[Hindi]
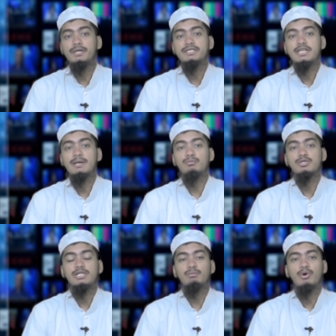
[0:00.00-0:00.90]
फिर से
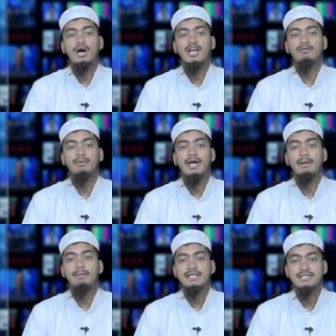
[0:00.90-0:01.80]
मुस्लिम मुखालिफ
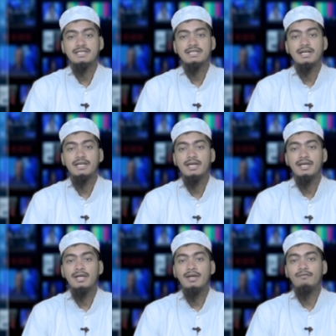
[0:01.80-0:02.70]
बयानबाजी की गई है
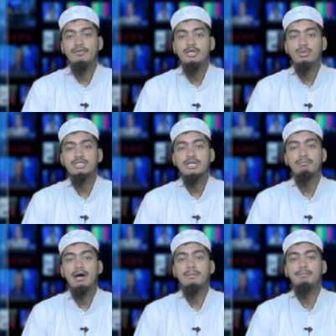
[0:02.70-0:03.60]
वीडियोज़
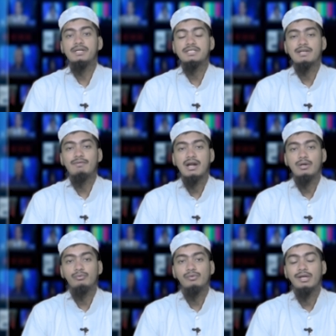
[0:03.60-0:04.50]
एक बार फिर से
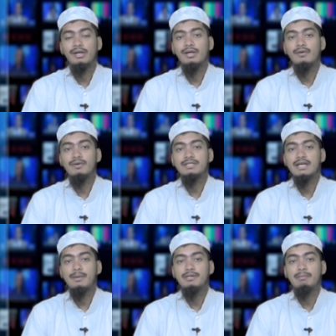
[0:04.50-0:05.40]
वायरल हुए हैं
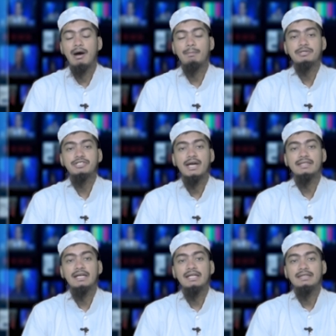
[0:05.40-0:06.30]
वैसे अब ये
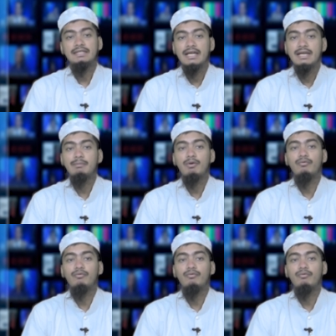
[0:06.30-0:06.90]
महापंचायत दिल्ली में